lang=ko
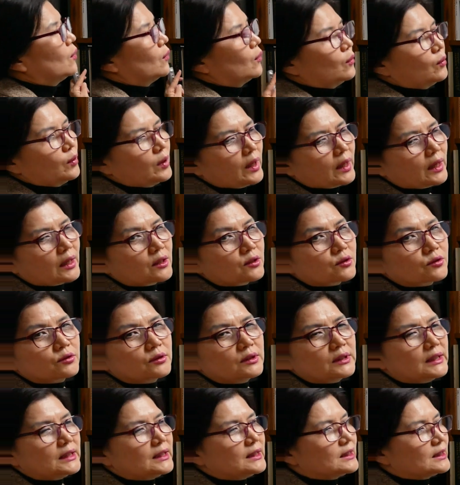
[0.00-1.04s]
오래 갈
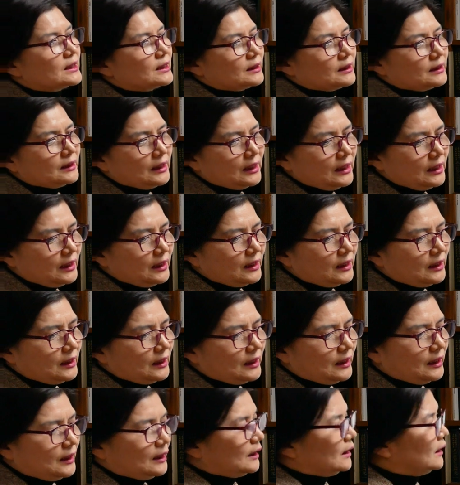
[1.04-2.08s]
수
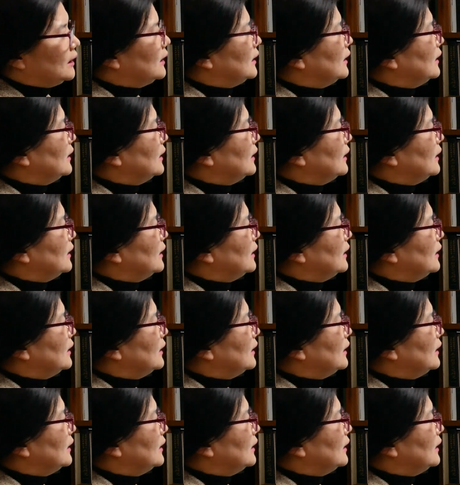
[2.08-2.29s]
있으니